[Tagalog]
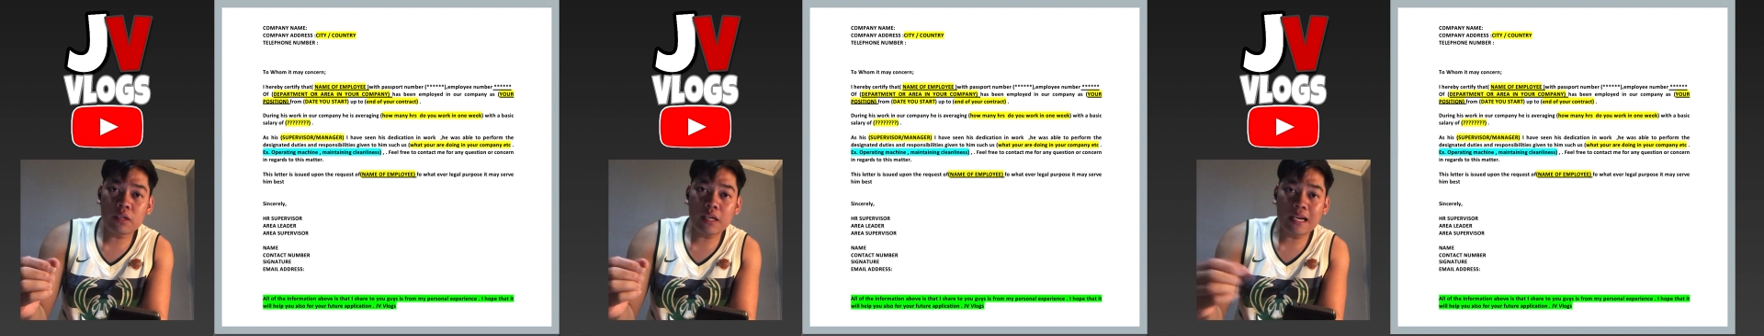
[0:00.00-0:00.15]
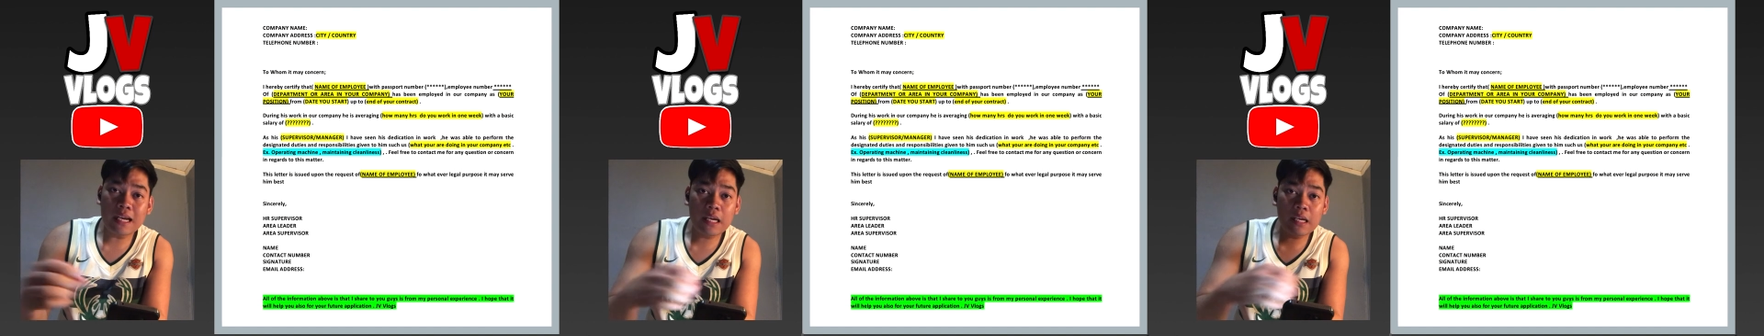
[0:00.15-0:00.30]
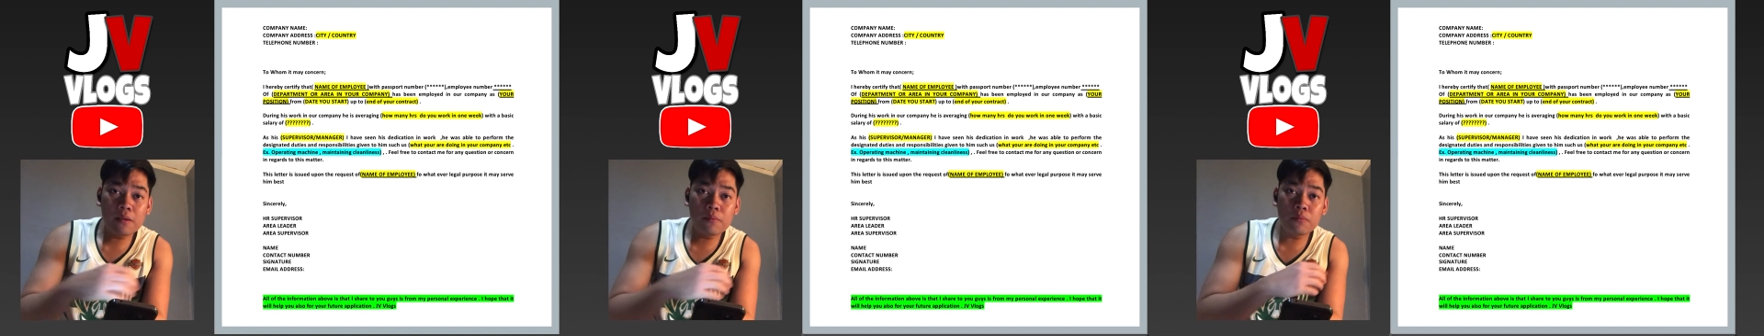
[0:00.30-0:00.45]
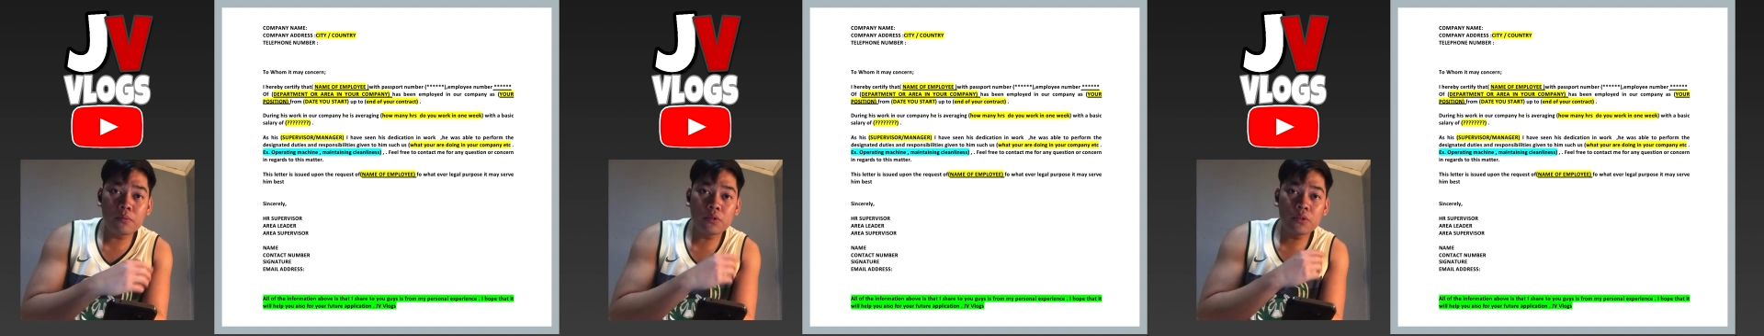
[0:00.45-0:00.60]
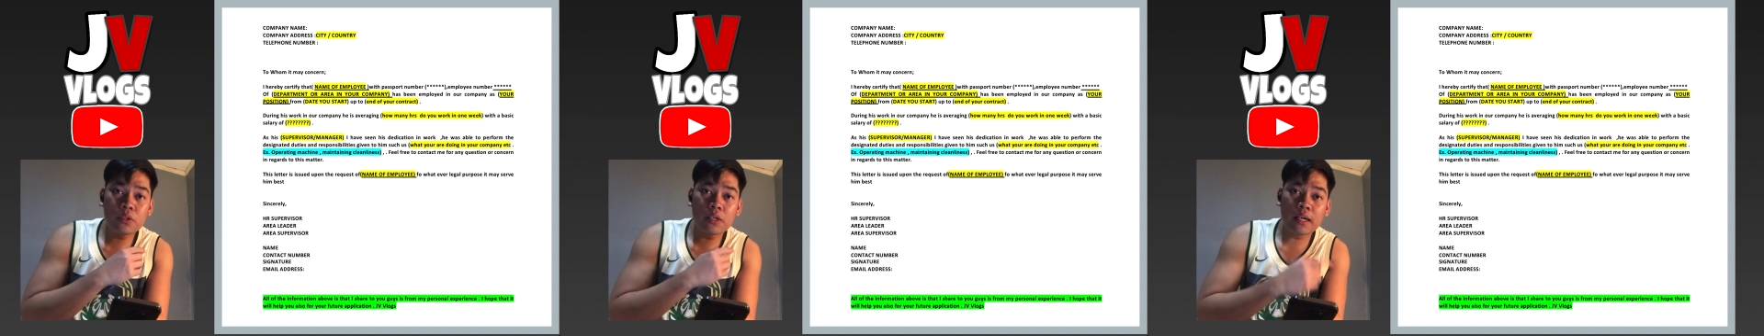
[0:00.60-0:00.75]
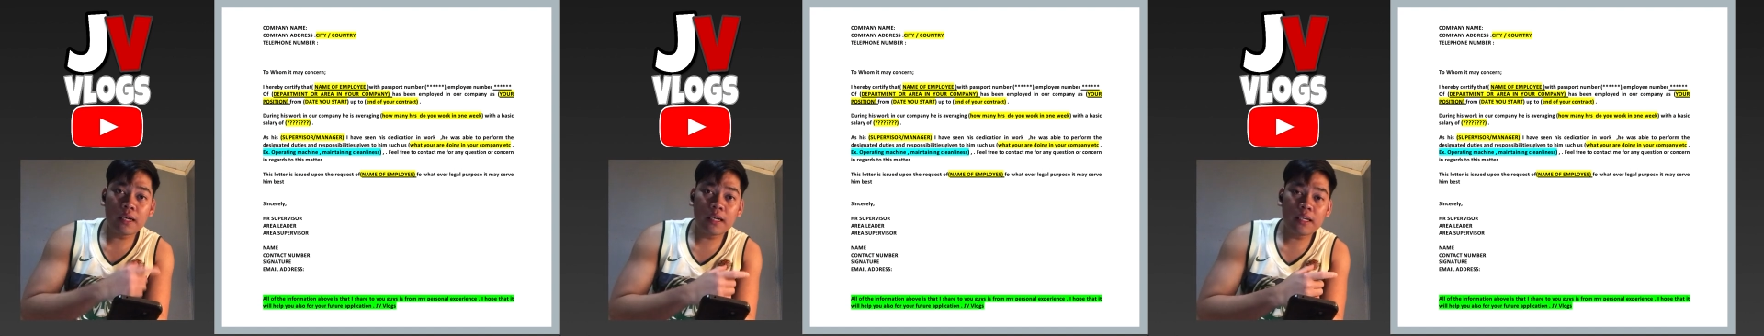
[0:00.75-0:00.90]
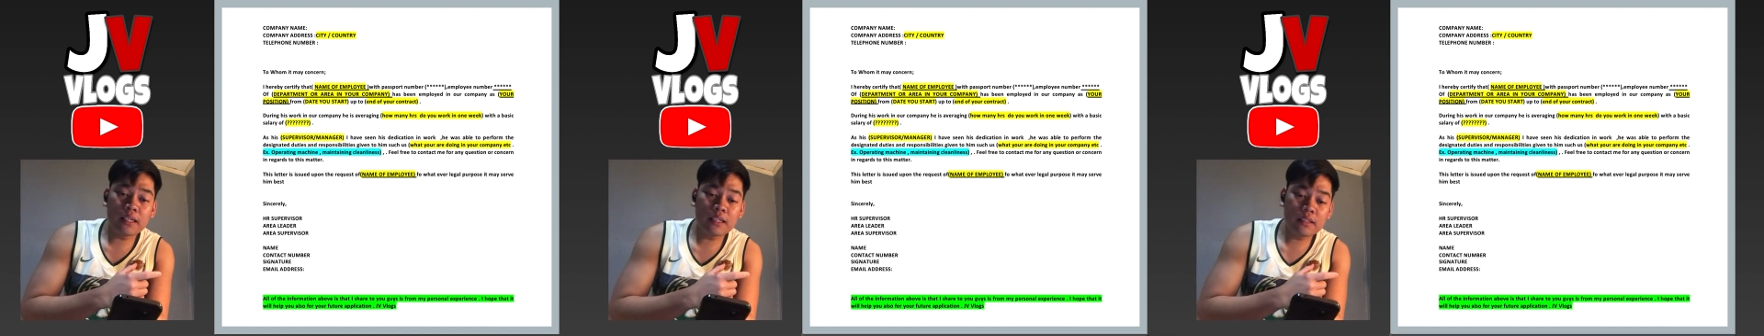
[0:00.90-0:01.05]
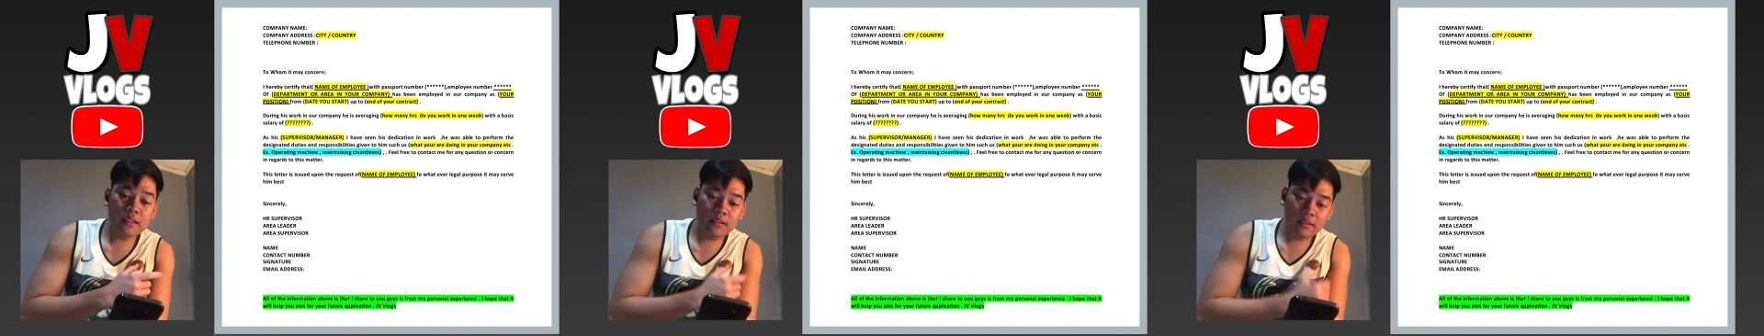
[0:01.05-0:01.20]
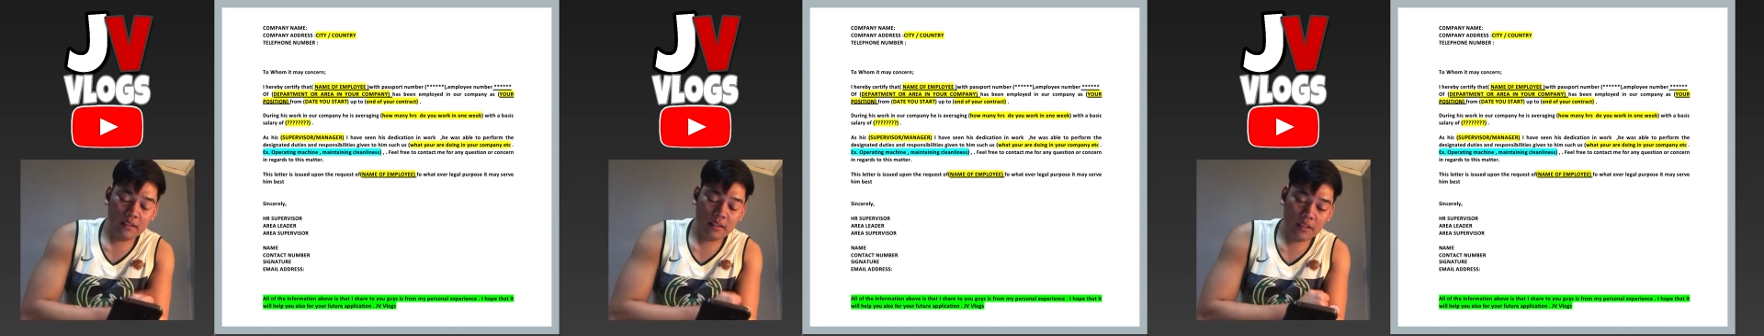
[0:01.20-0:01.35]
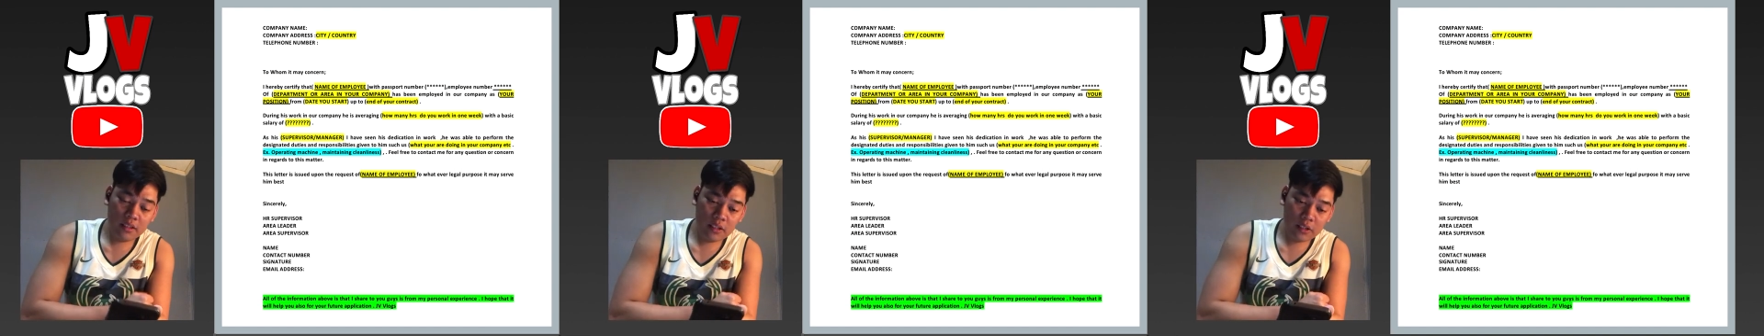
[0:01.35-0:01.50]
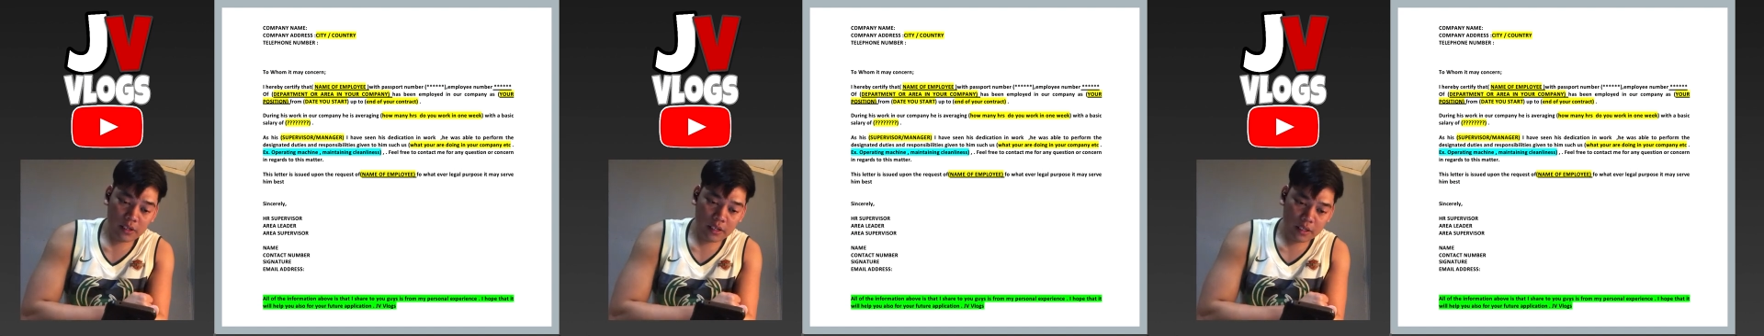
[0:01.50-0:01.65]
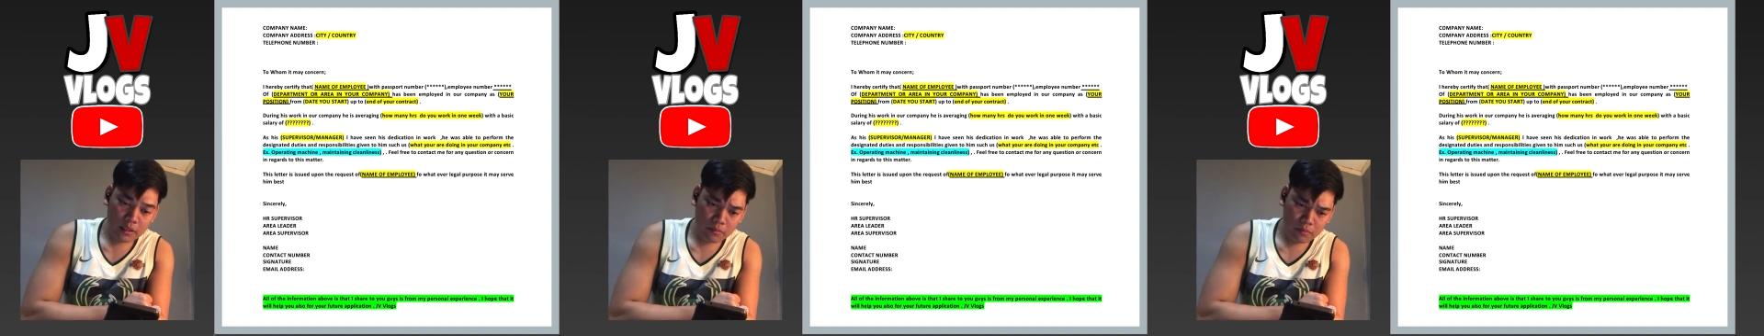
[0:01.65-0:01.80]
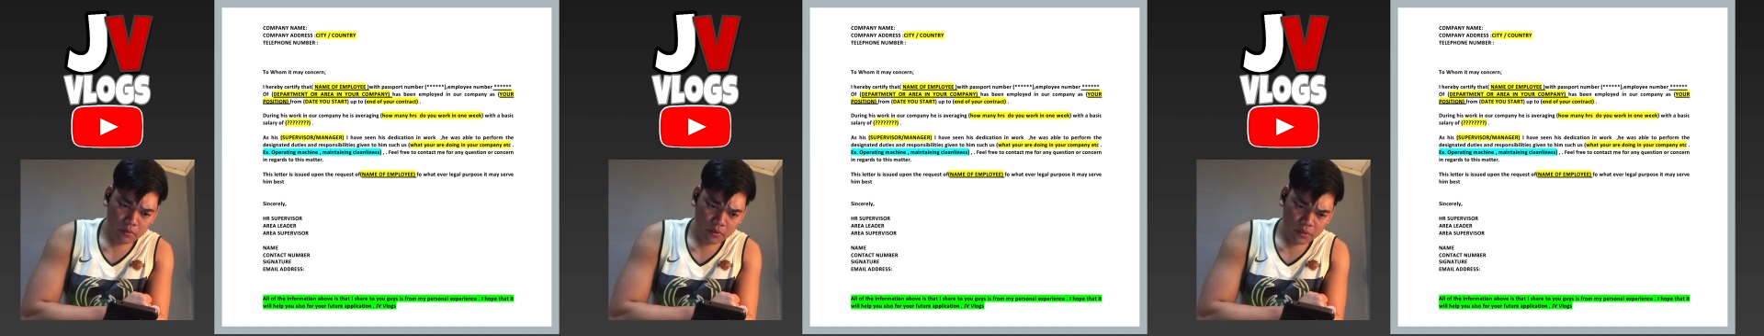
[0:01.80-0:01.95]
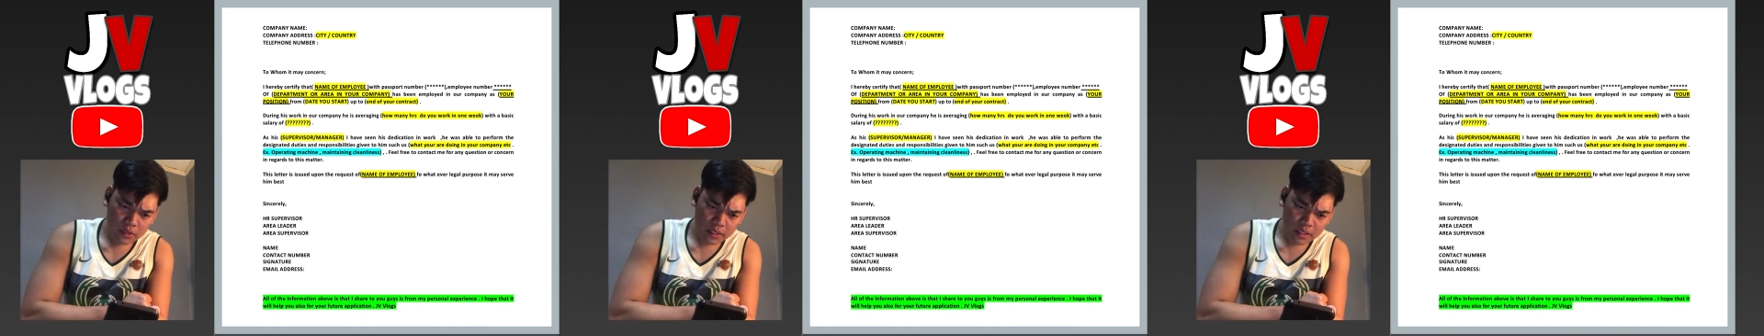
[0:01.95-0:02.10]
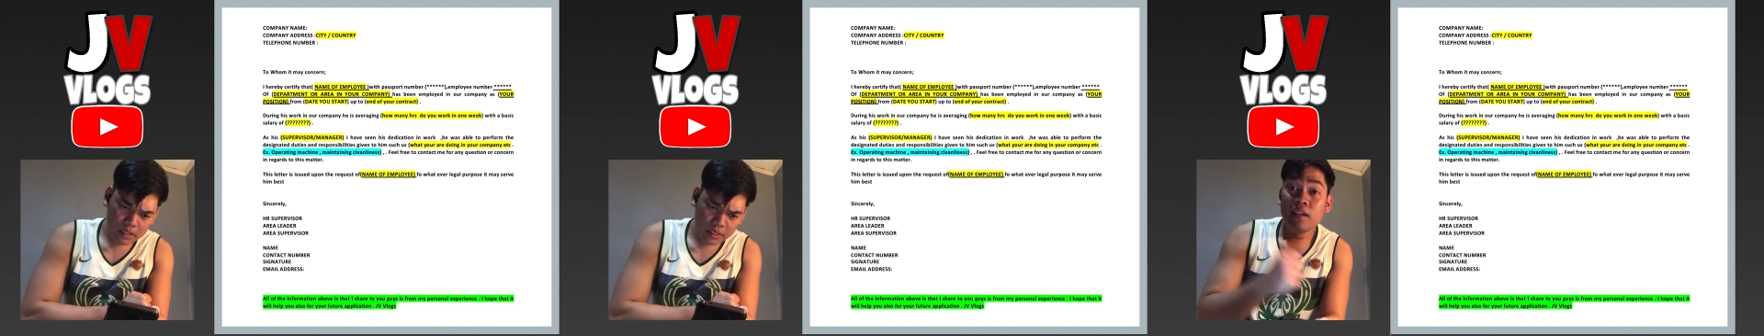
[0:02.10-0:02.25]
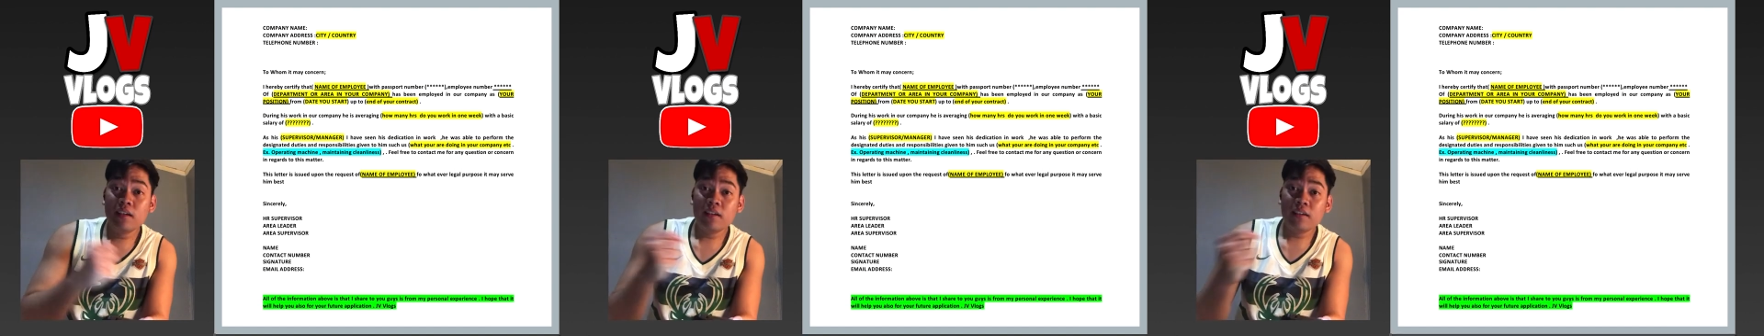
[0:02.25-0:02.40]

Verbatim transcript: lagay mo dyan, indicate mo dyan.